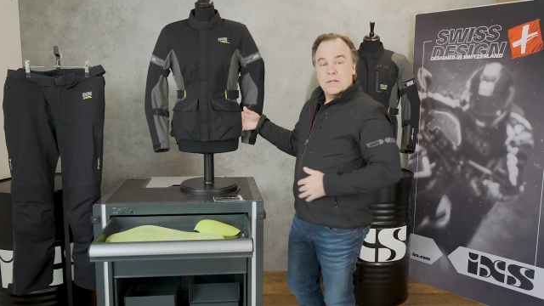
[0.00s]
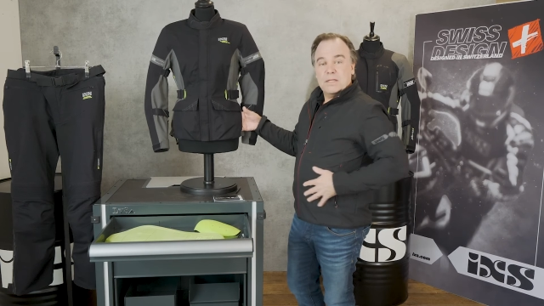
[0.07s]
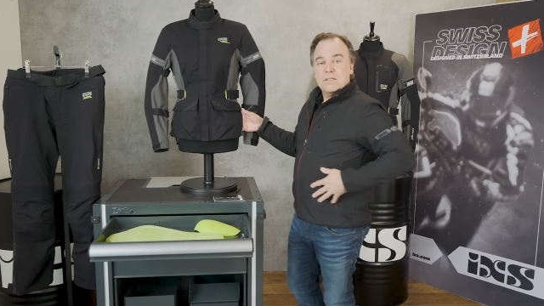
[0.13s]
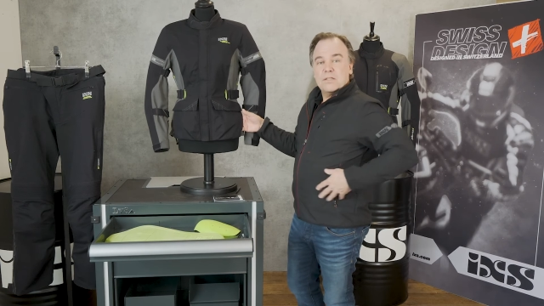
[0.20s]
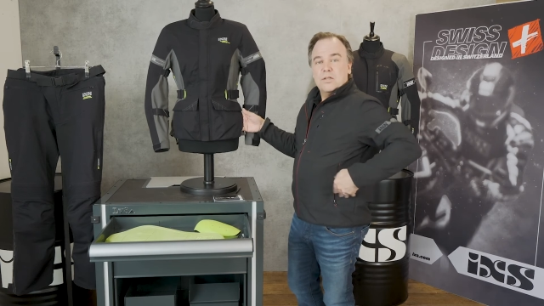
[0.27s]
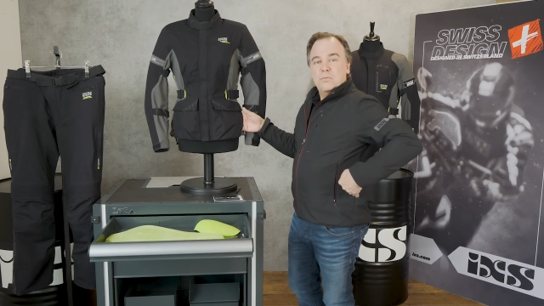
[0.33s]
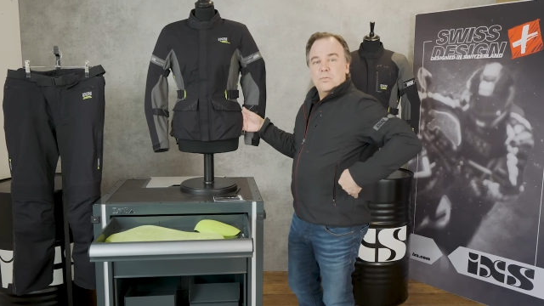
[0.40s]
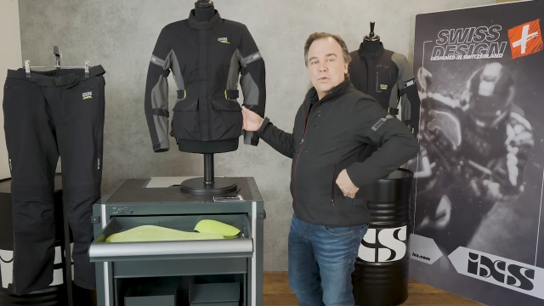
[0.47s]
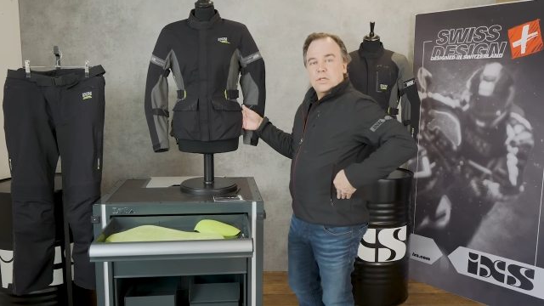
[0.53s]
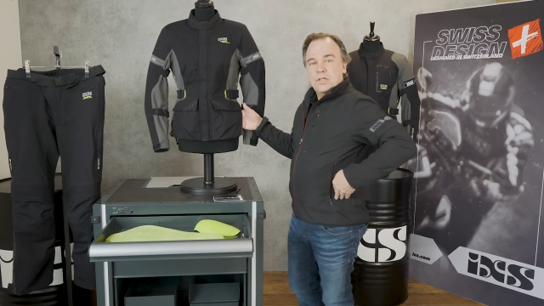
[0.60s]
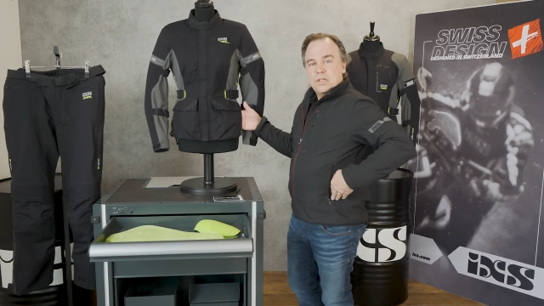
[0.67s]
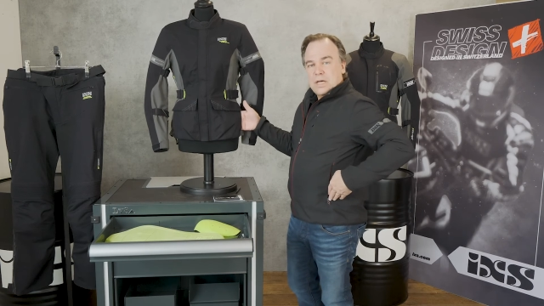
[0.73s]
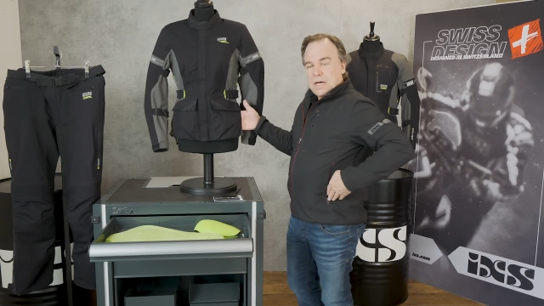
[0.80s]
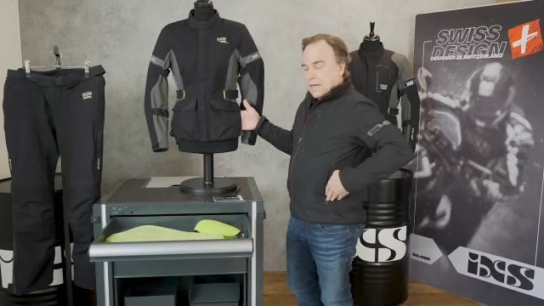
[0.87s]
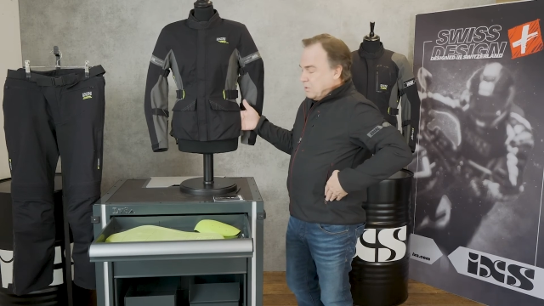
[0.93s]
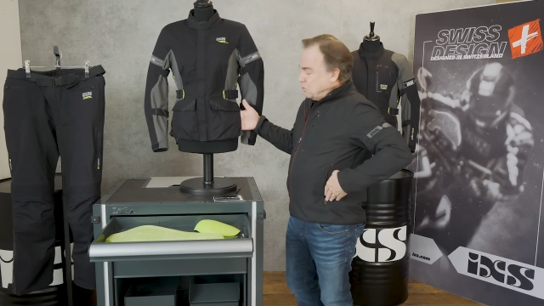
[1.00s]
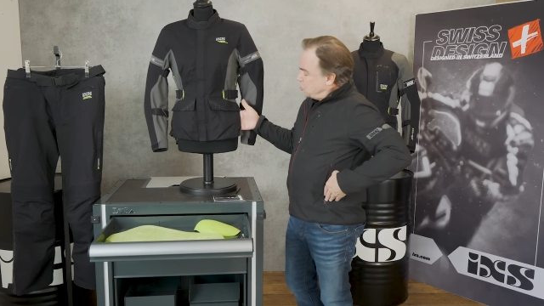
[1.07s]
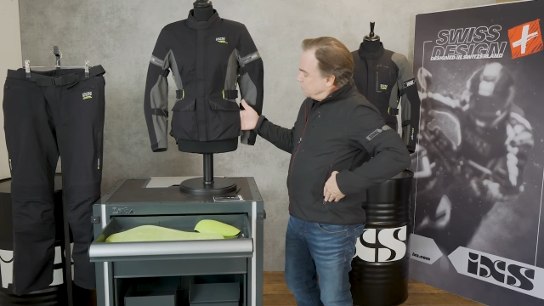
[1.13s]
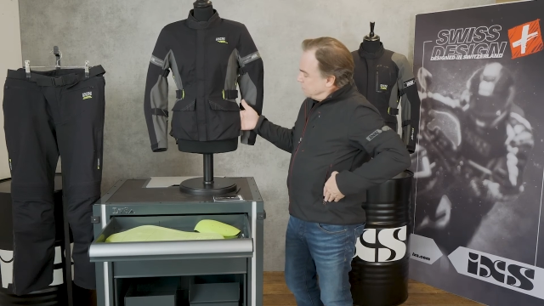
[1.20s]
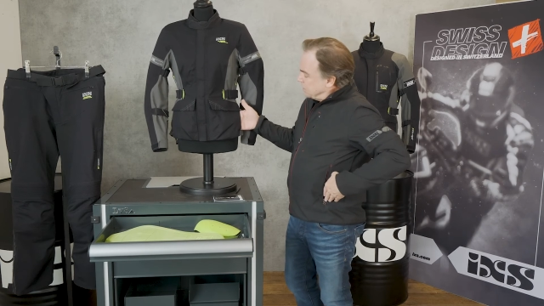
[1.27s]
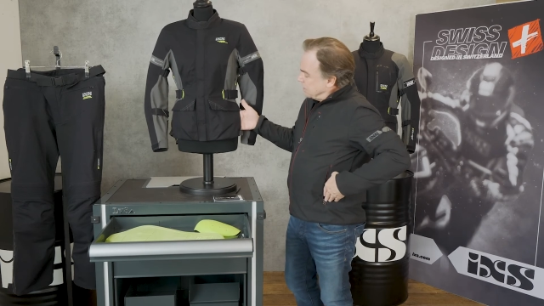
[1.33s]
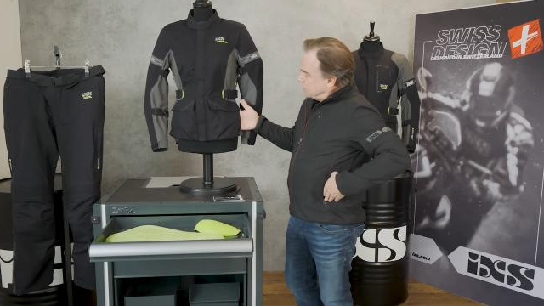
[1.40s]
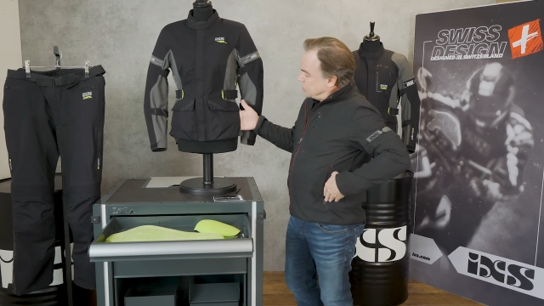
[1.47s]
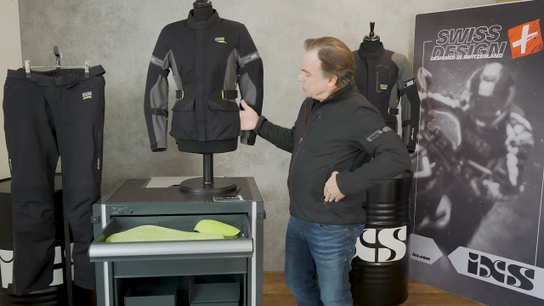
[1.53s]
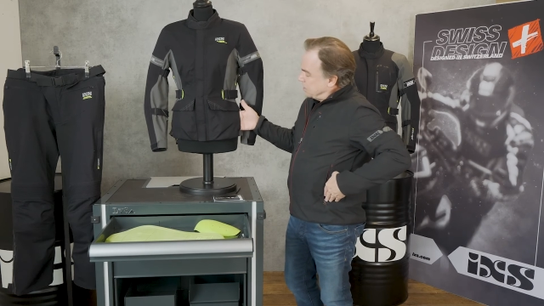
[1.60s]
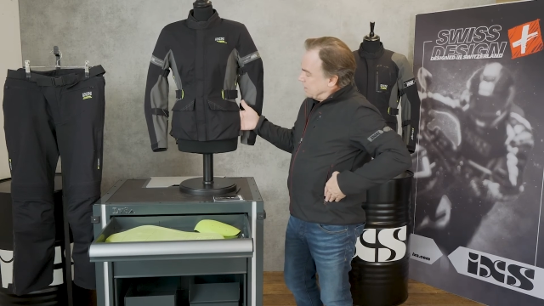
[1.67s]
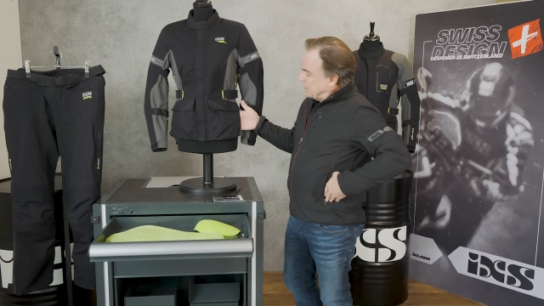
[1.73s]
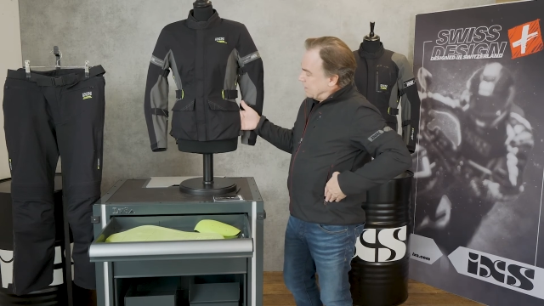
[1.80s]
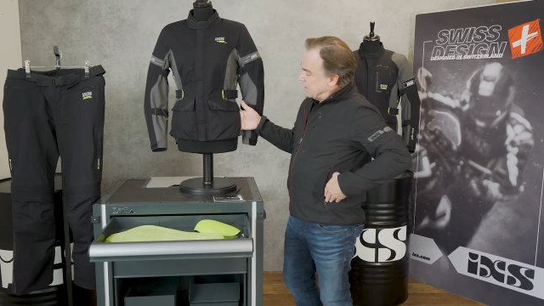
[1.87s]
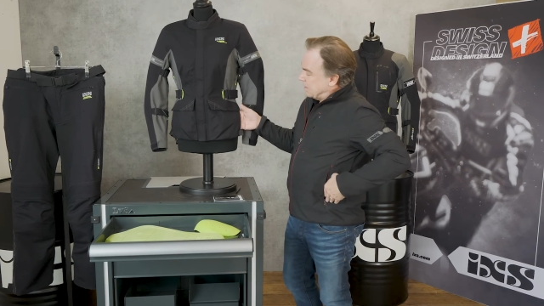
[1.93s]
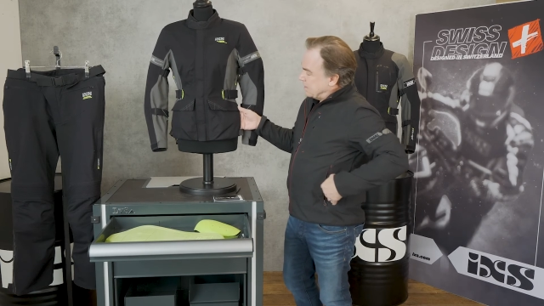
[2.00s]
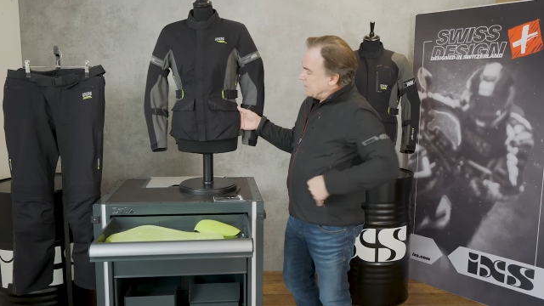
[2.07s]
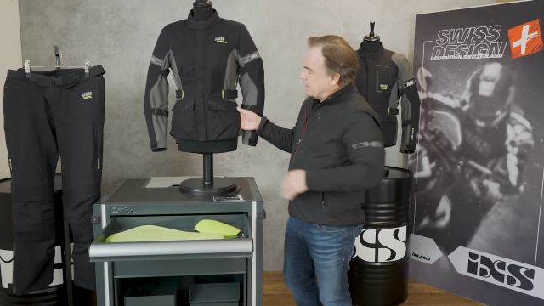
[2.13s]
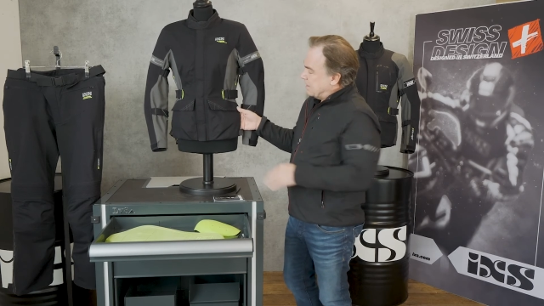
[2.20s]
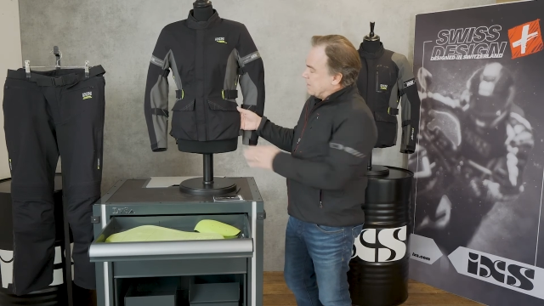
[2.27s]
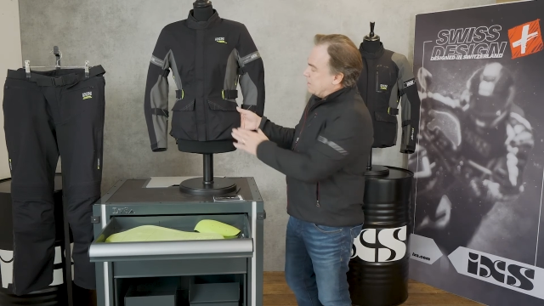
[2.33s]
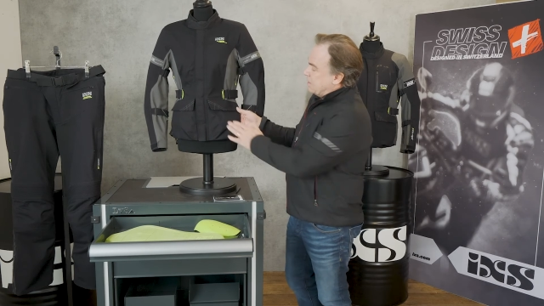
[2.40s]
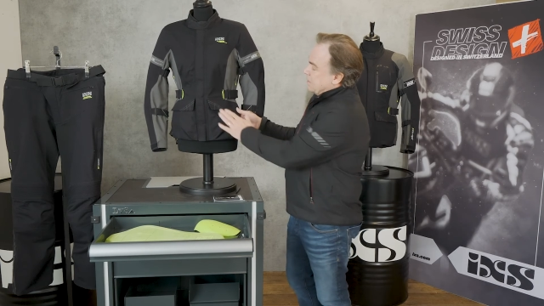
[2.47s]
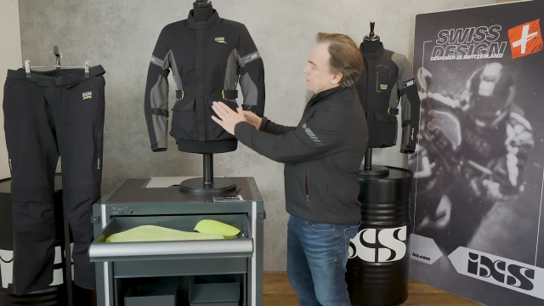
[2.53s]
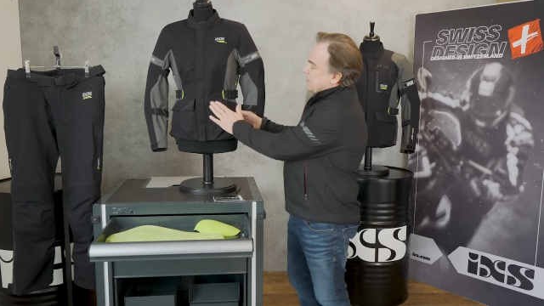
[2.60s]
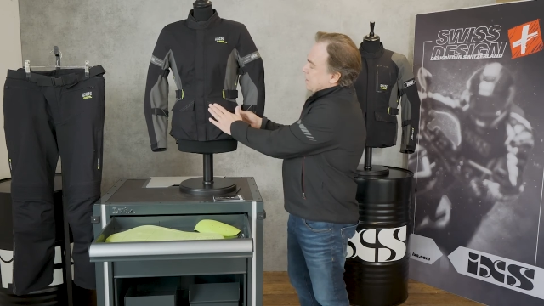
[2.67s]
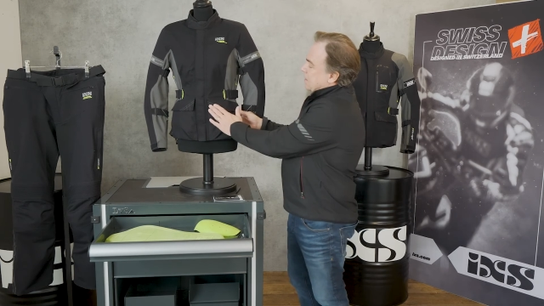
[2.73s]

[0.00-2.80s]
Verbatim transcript: ganz gemütliche Einschubtaschen hier an der Seite,